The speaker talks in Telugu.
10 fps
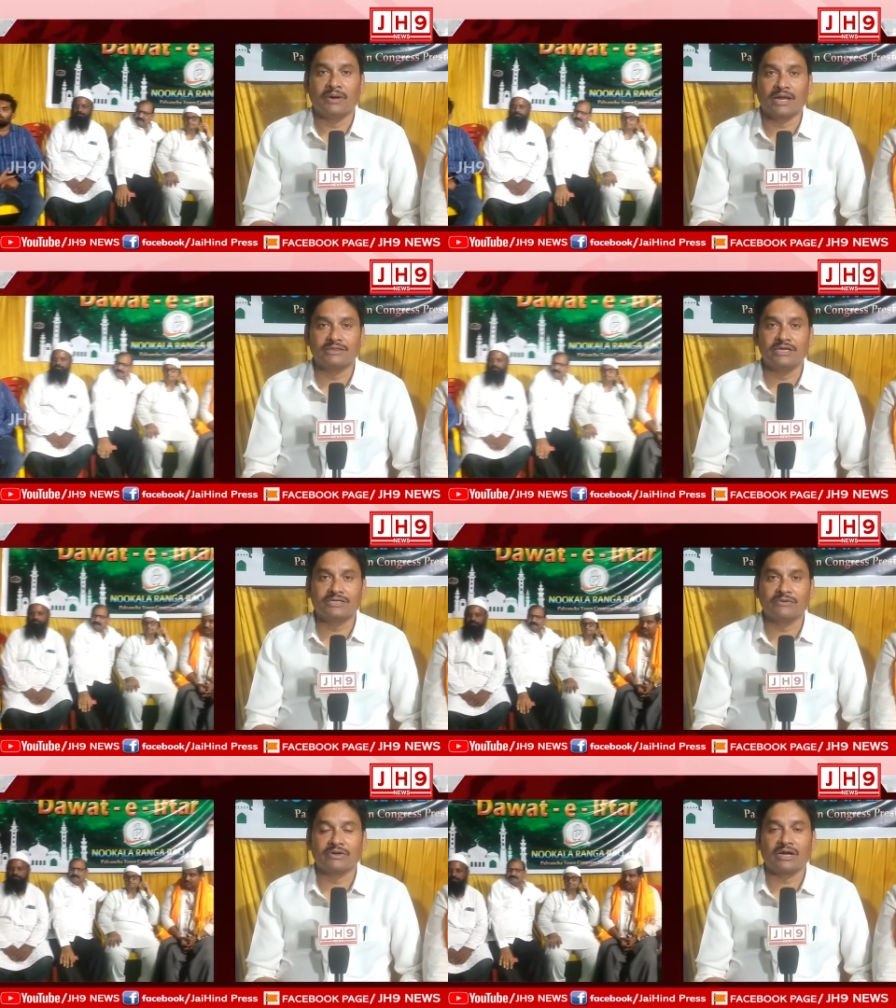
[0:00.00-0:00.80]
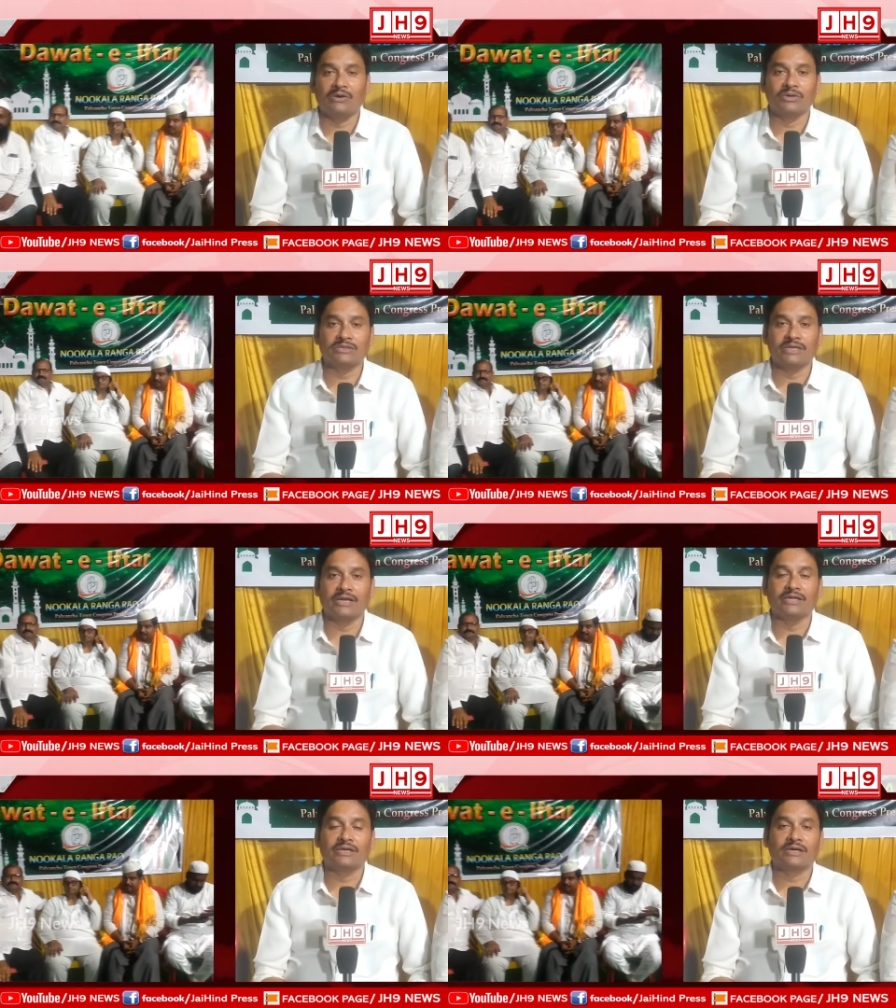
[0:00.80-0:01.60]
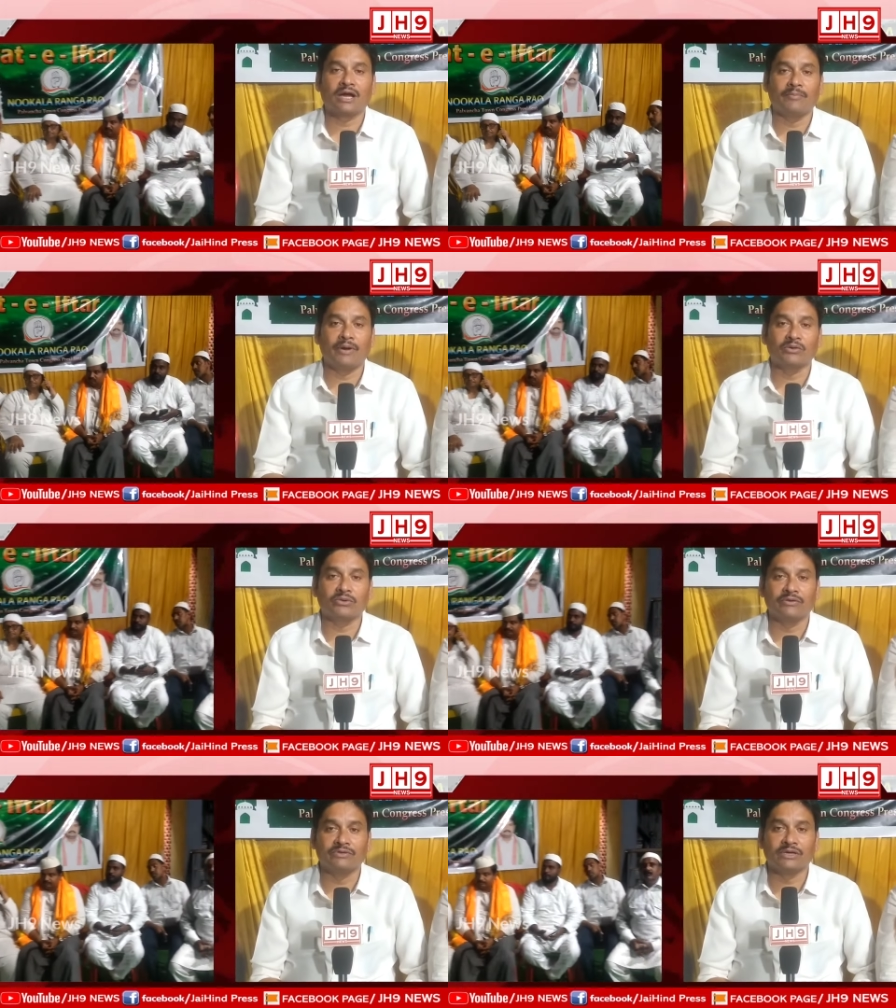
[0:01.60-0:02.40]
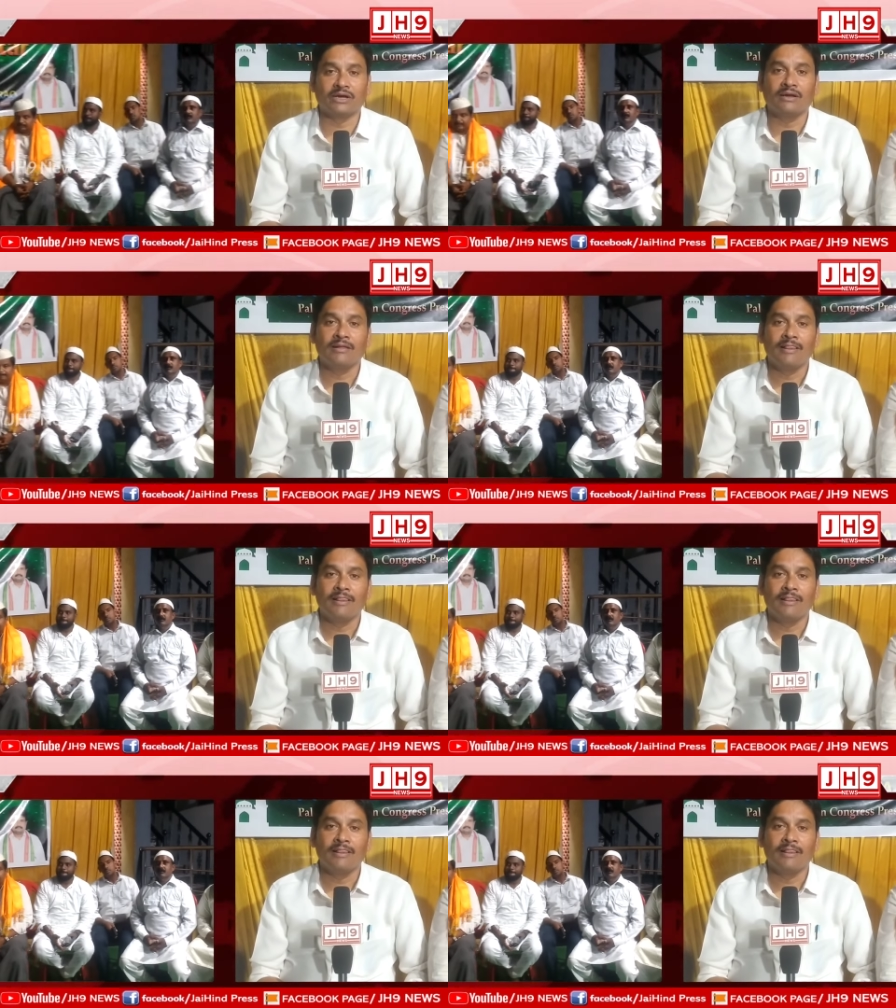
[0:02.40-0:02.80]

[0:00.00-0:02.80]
భారతదేశం యొక్క ఔన్నత్యాన్ని కాపాడుకునే విధంగా